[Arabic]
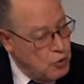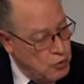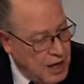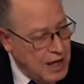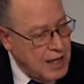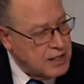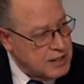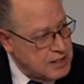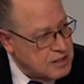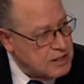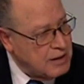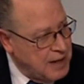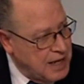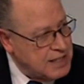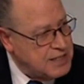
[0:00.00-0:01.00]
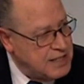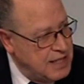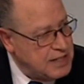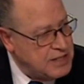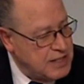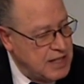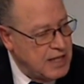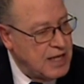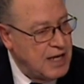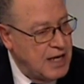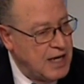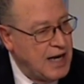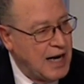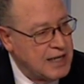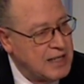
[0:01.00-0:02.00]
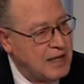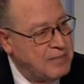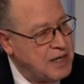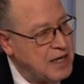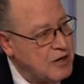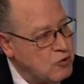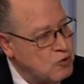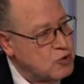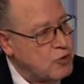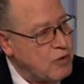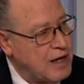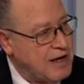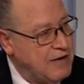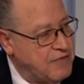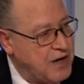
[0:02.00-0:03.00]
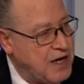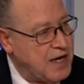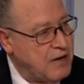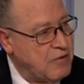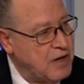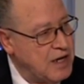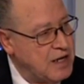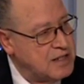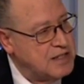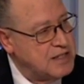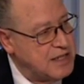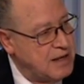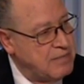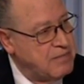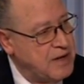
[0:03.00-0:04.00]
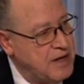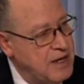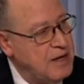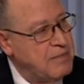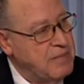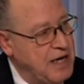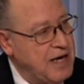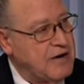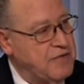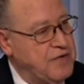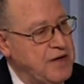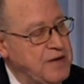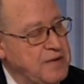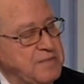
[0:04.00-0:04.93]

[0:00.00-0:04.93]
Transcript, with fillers: ويقظة الطبقة السياسية اللي عندها من النضج والكفاءة والالتزام ما يكفي